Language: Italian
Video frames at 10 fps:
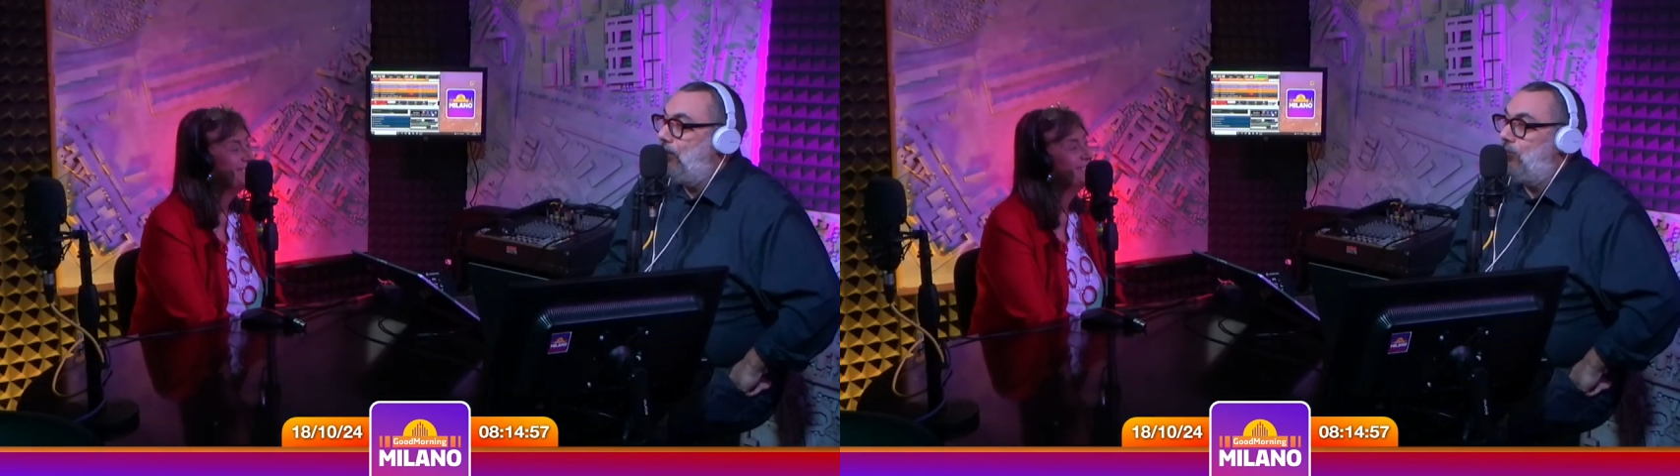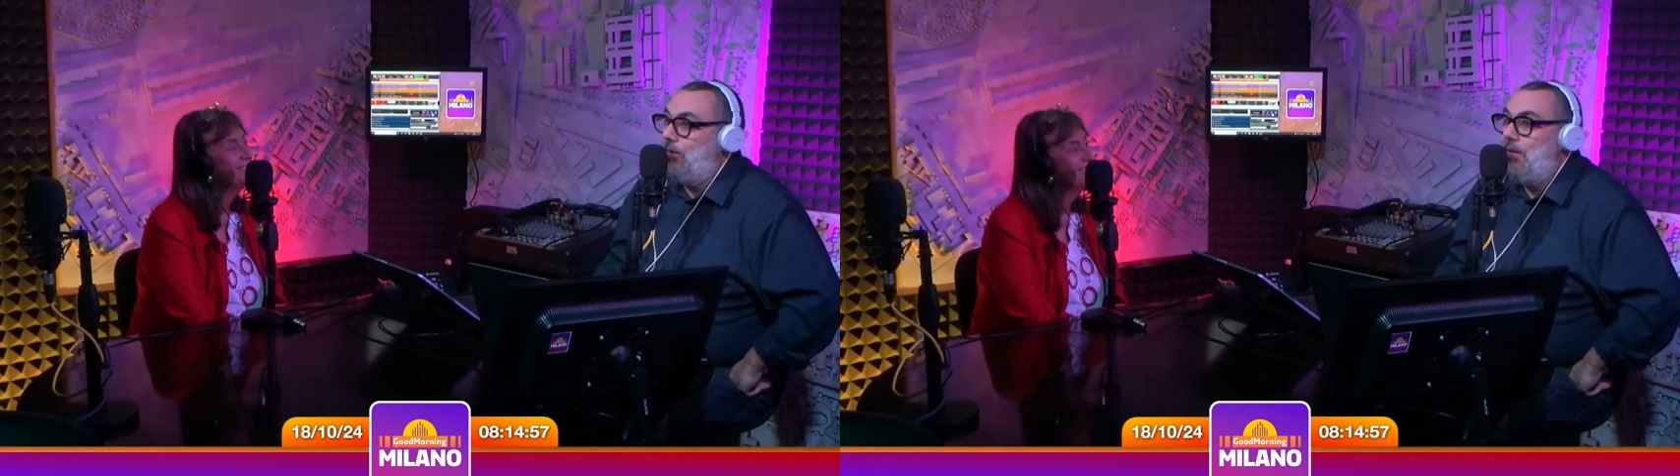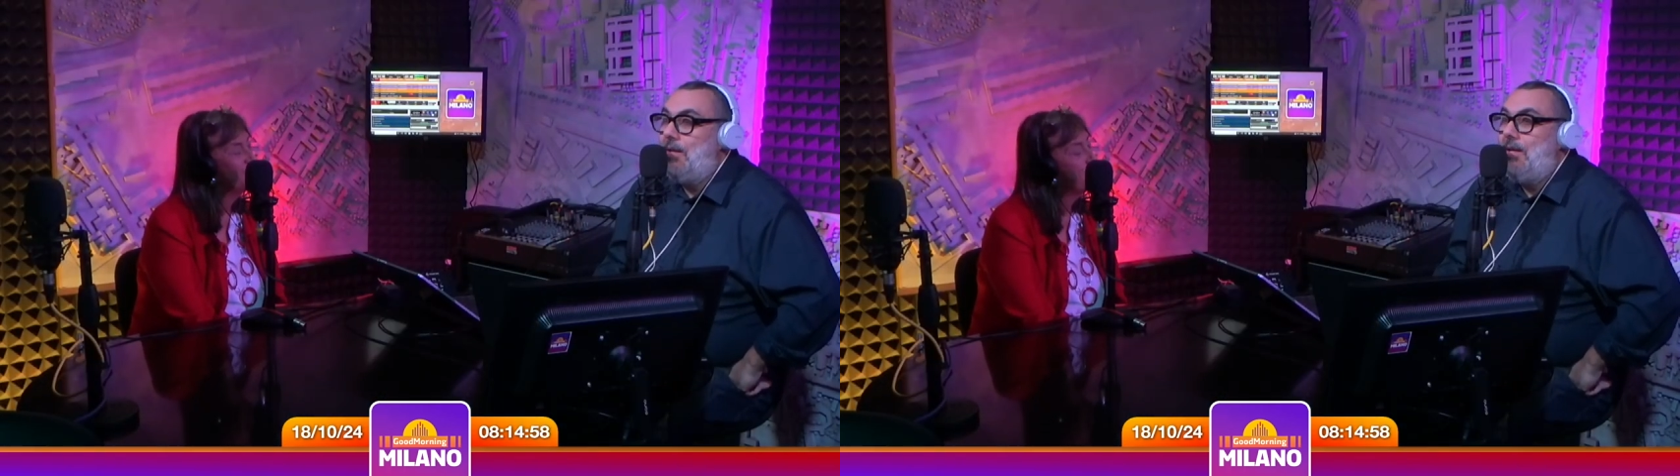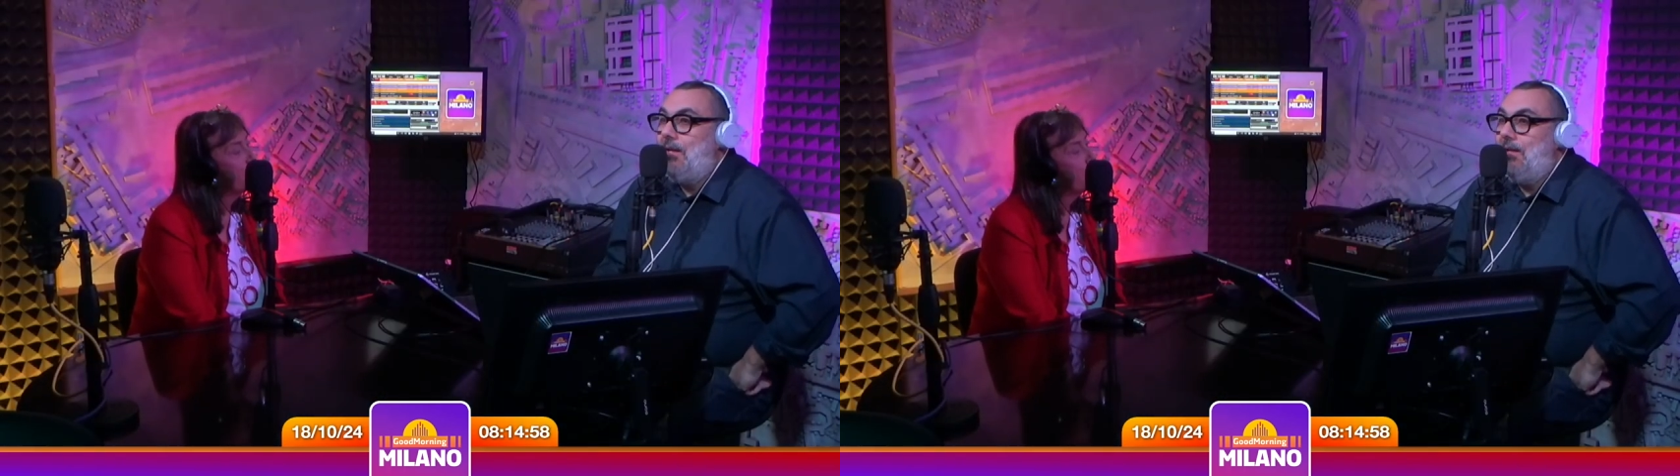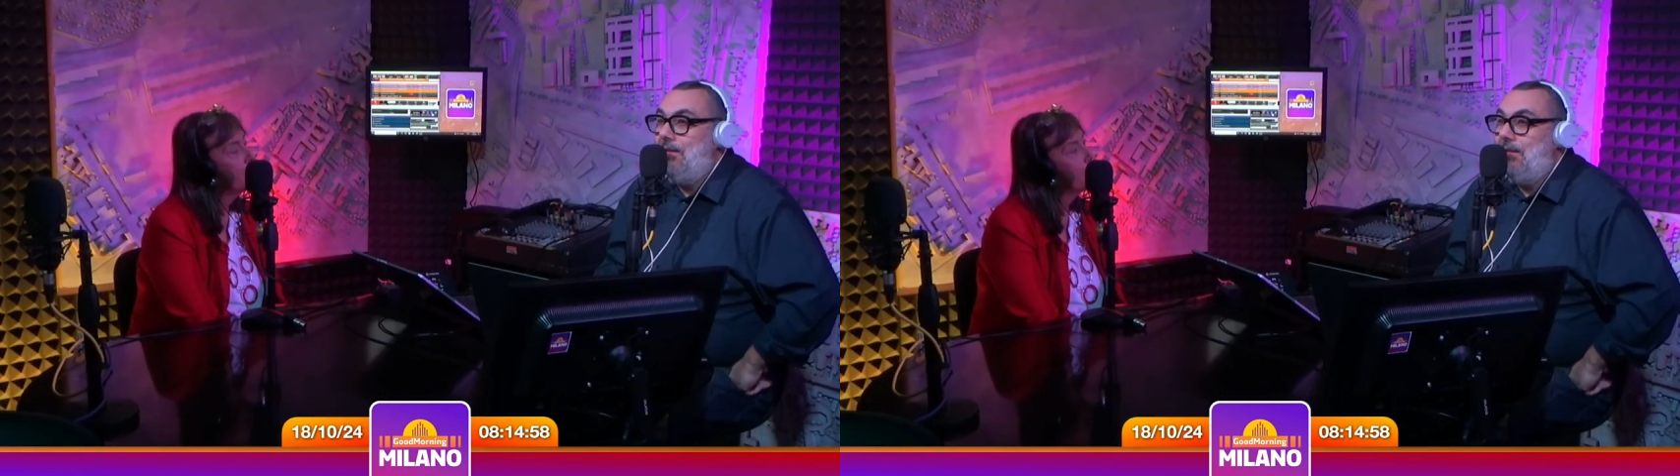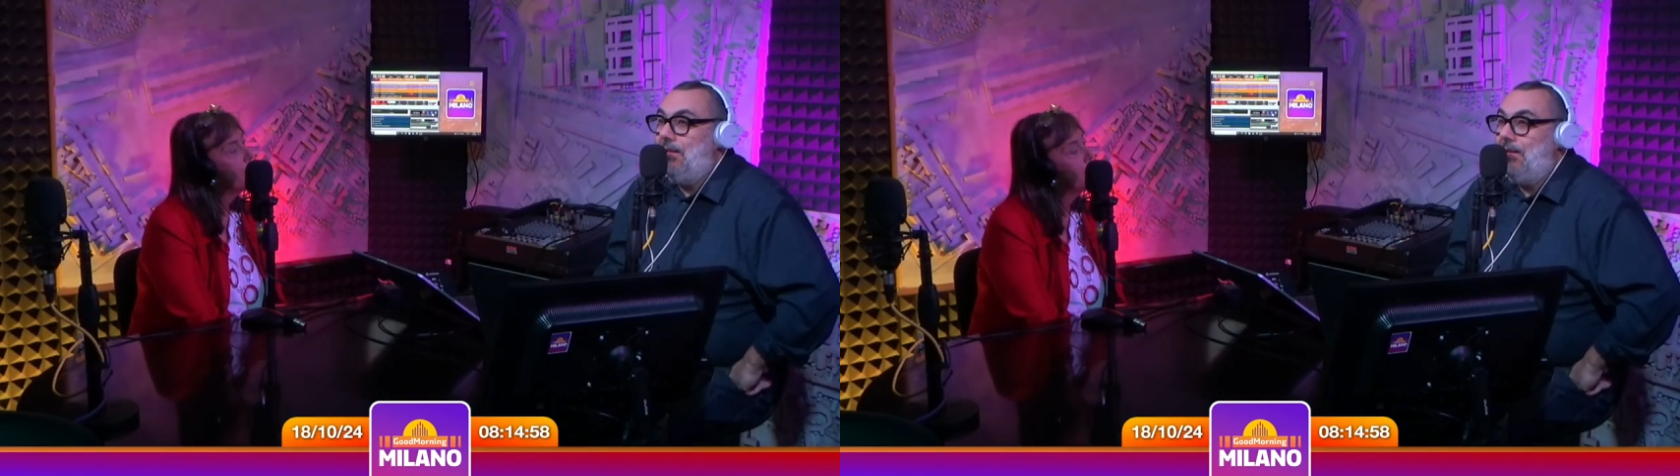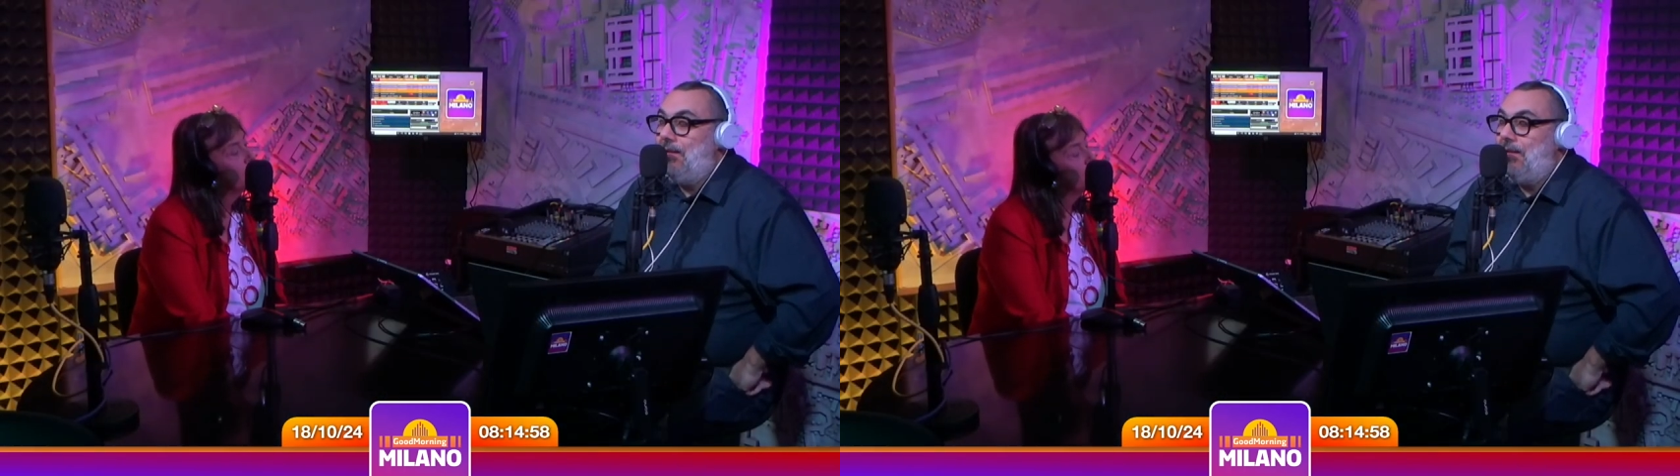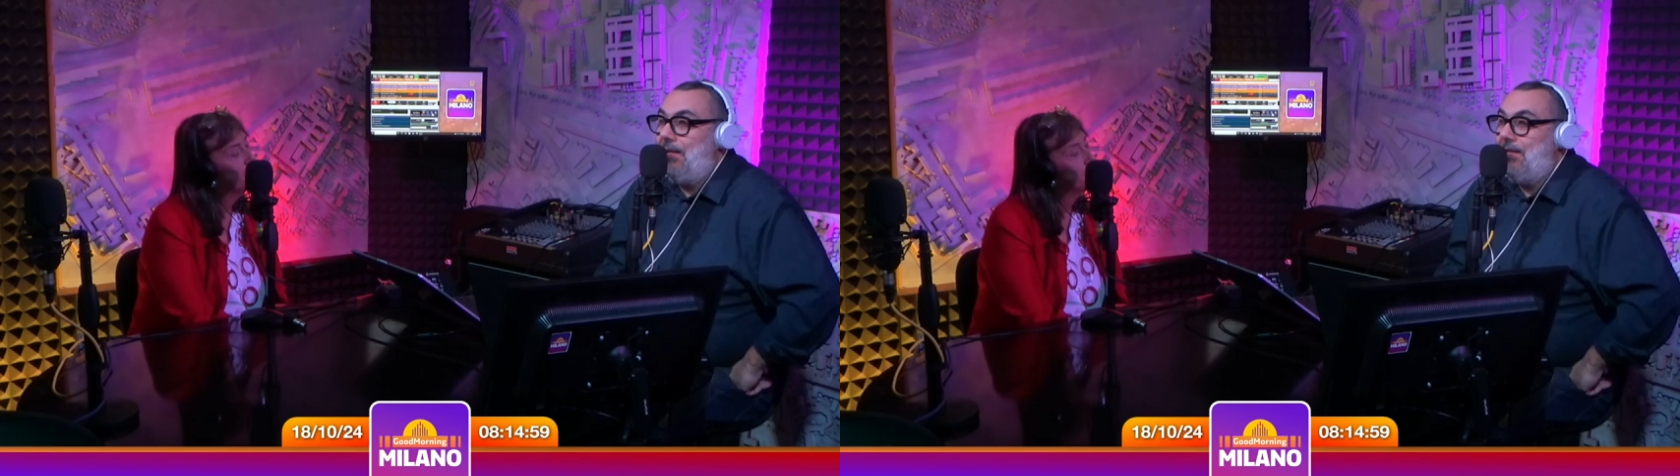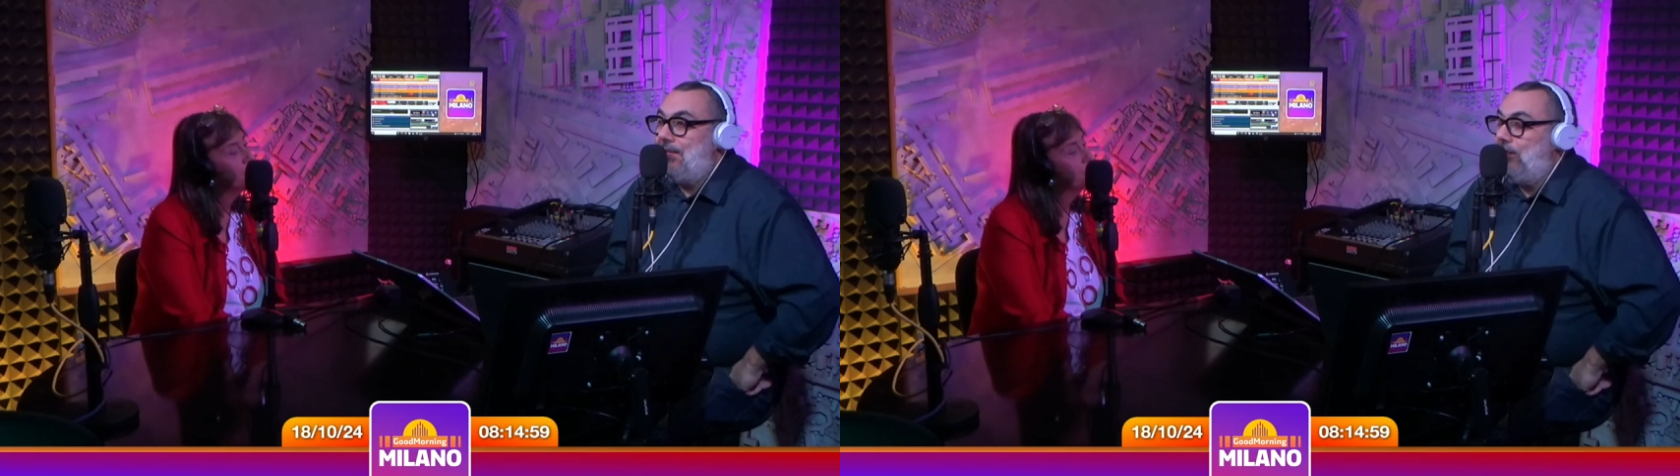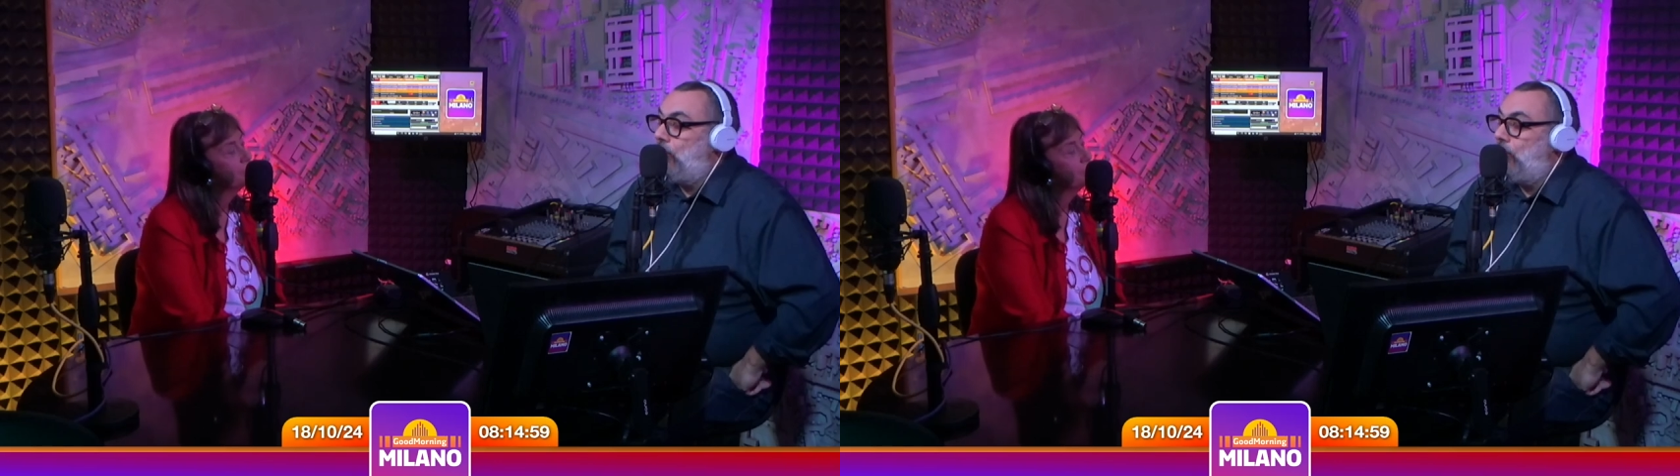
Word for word: d'autore di eh, Alessandra